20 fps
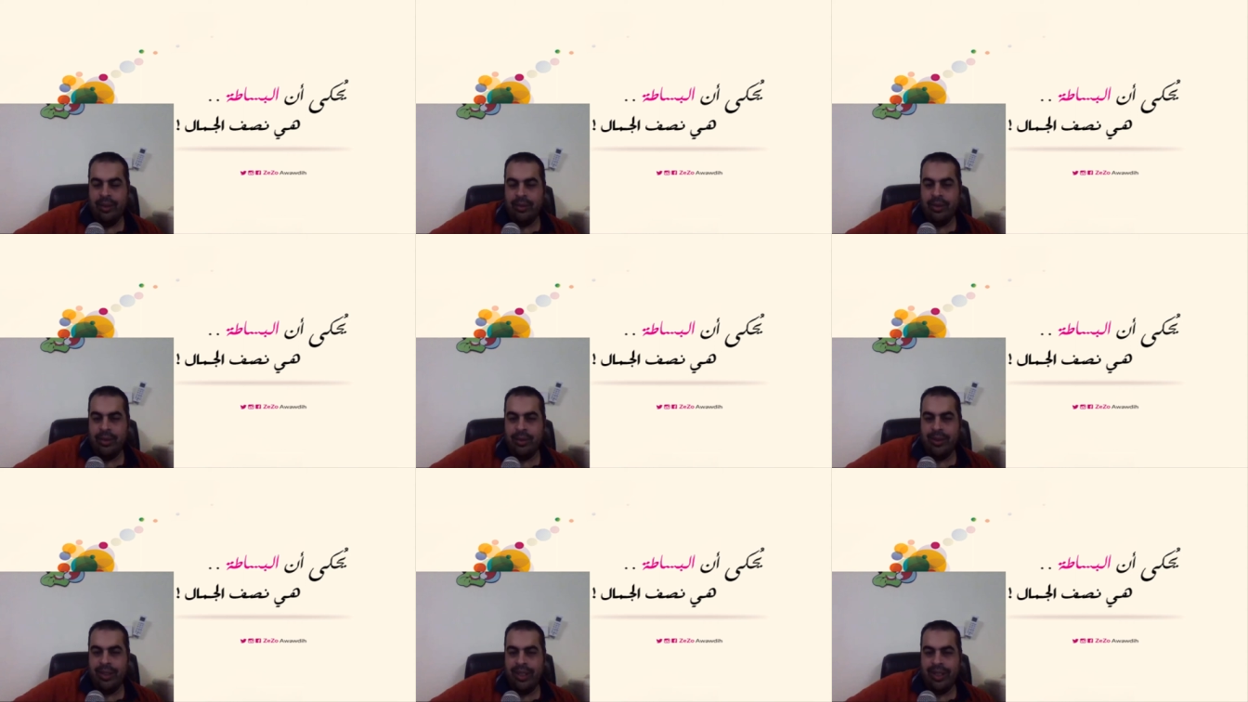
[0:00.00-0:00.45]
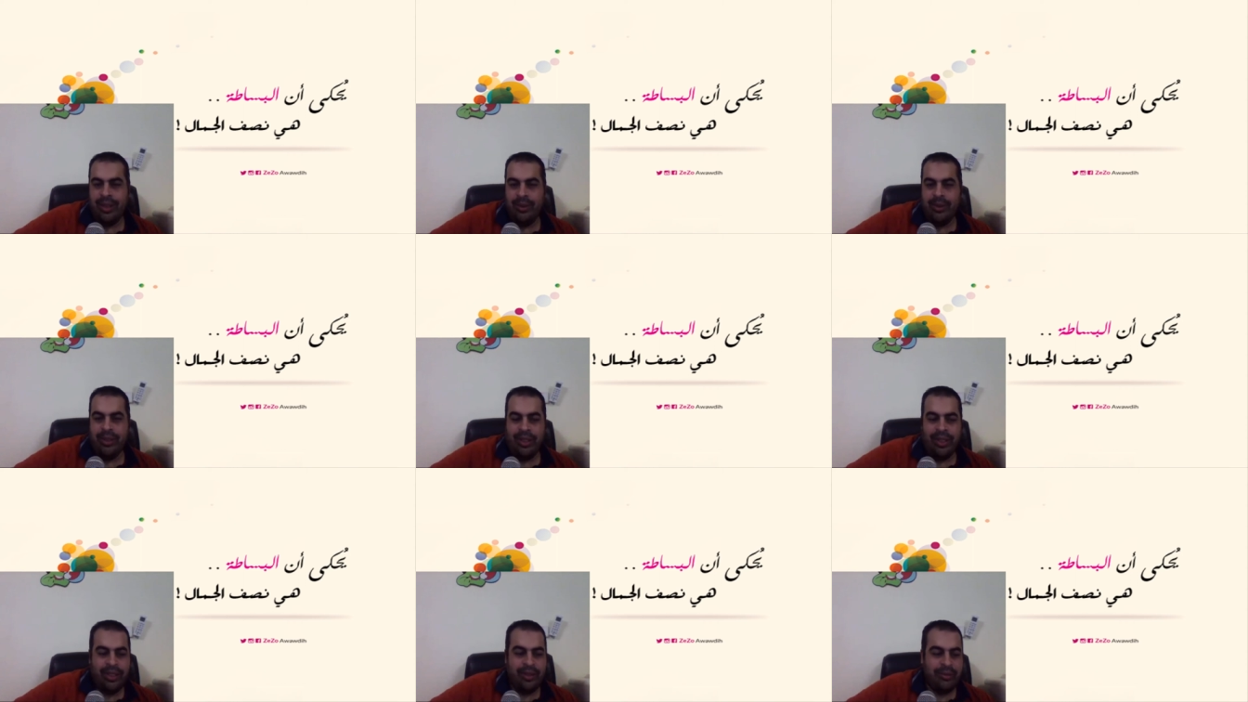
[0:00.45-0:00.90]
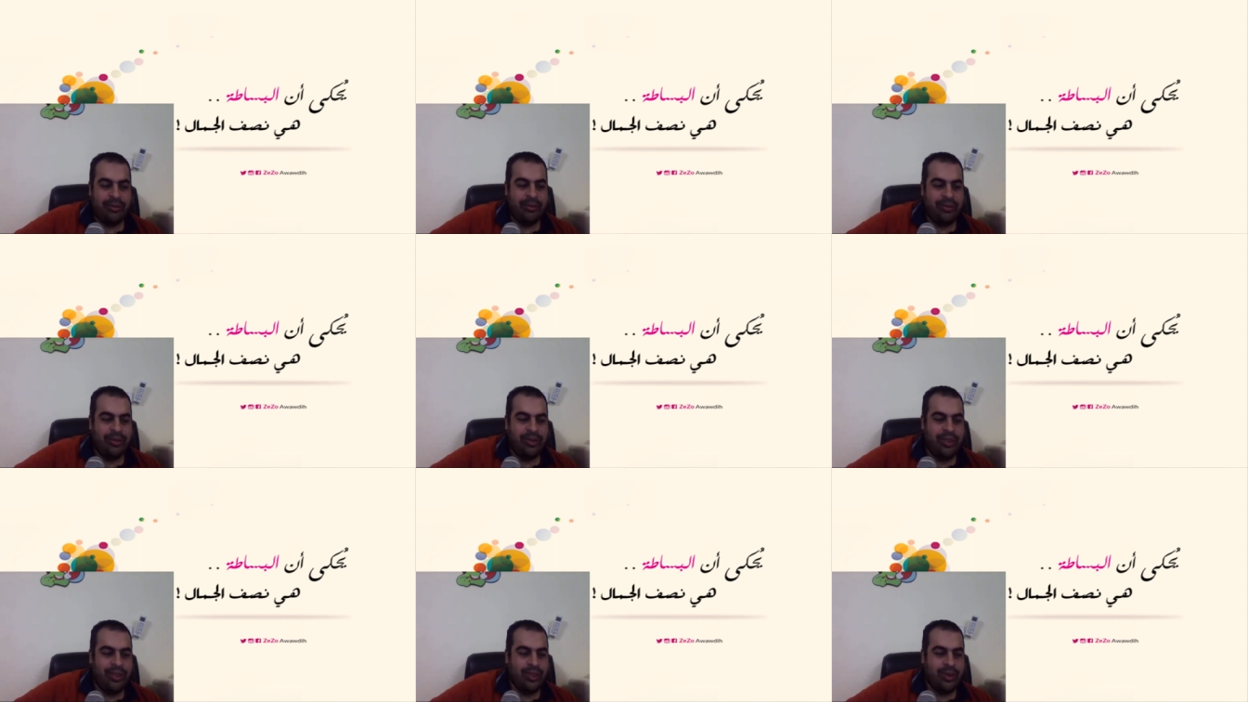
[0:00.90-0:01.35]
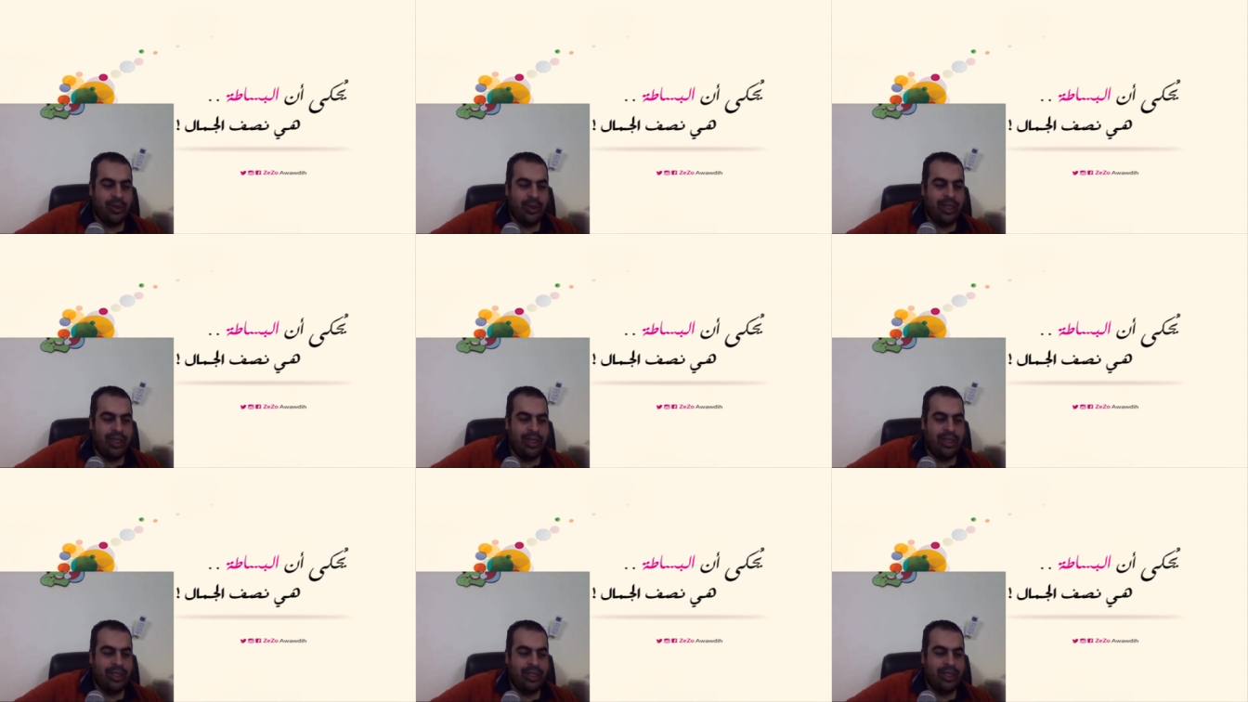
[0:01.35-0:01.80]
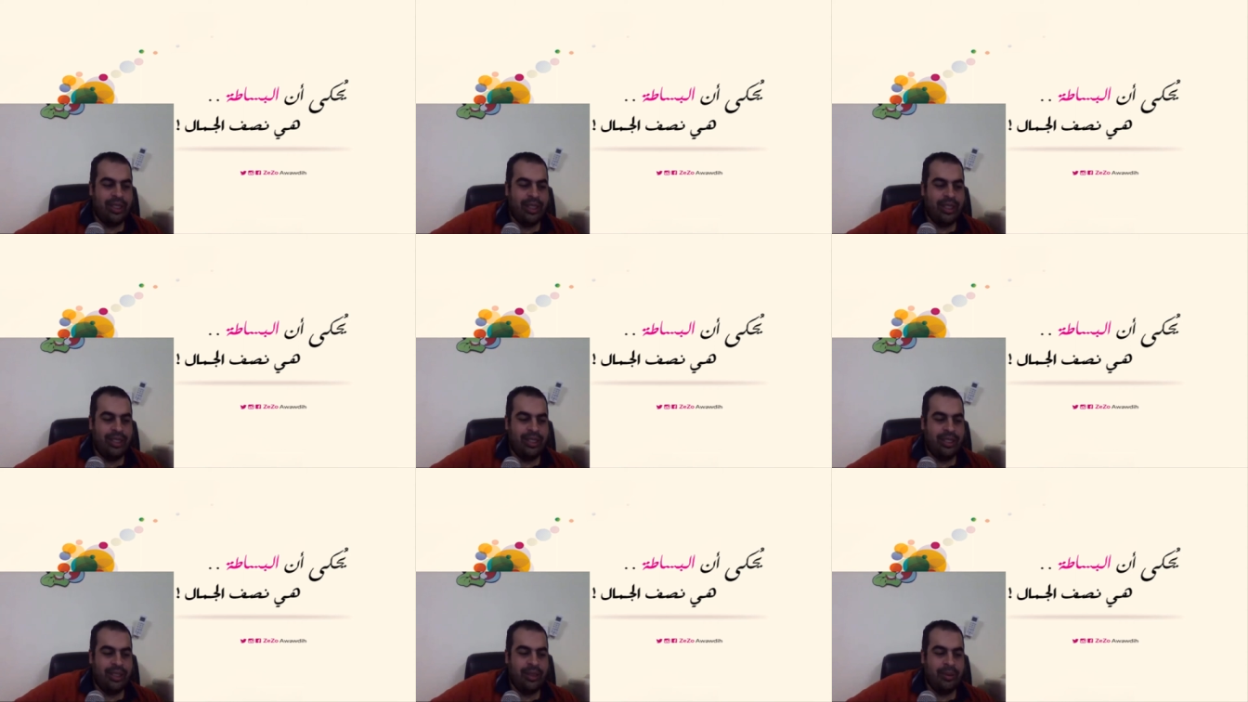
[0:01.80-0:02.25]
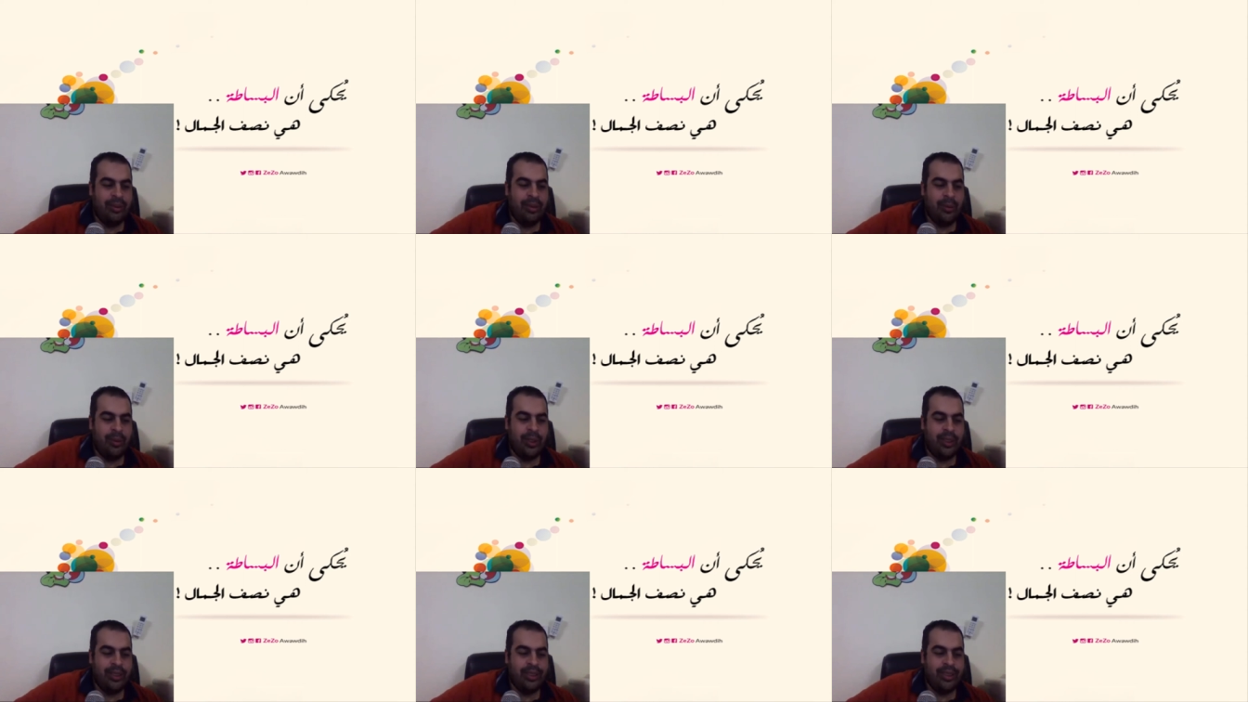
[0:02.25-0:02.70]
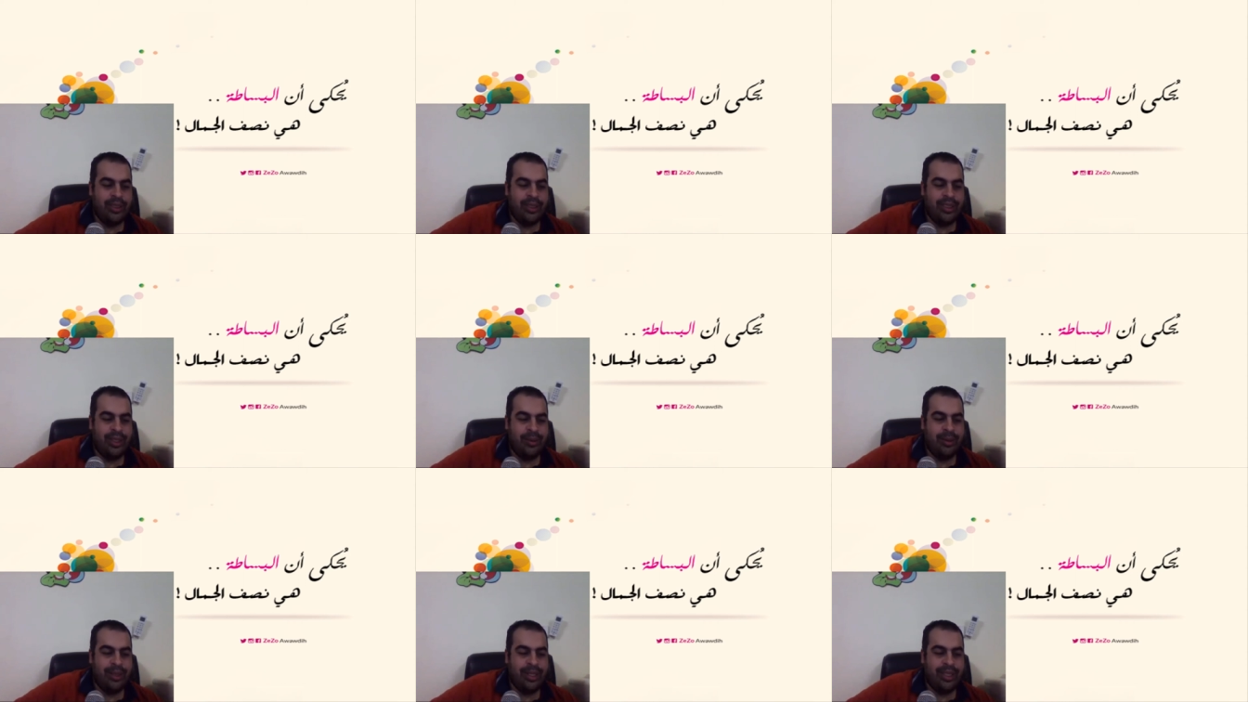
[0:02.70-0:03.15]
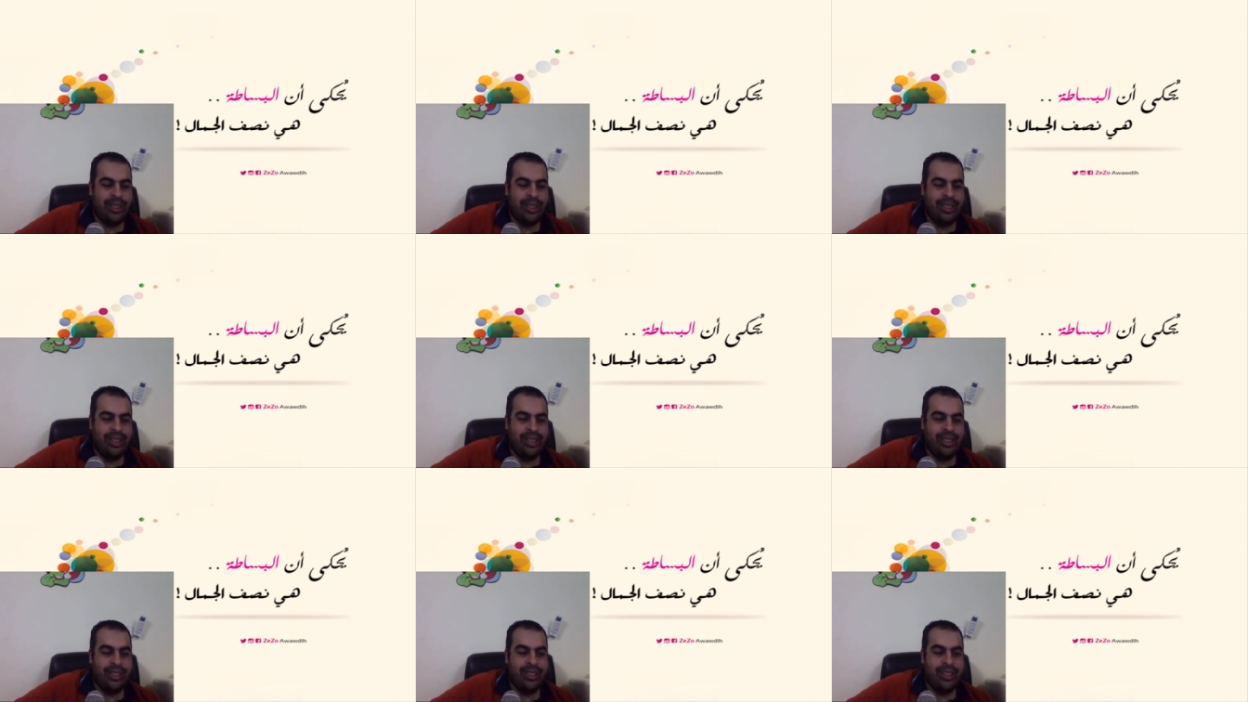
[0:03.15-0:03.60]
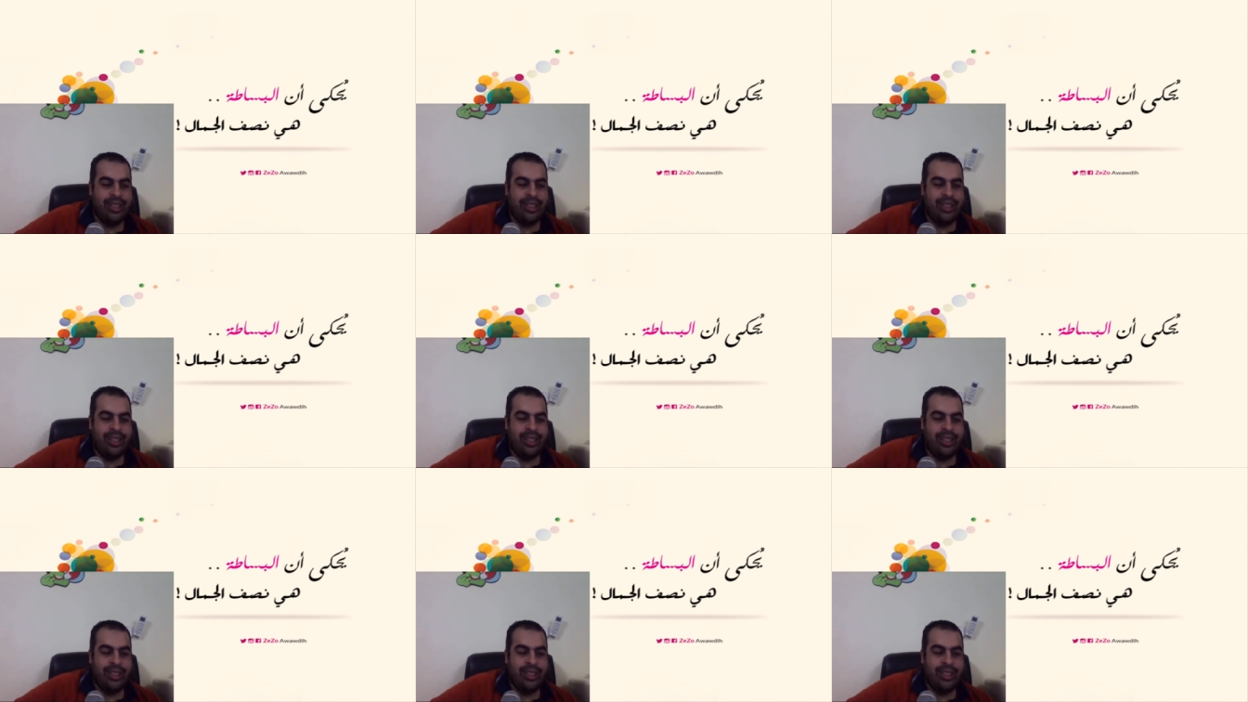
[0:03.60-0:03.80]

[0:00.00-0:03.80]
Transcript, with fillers: بسم الله الرحمن الرحيم في سؤال جالي من المهندس اسلام خليل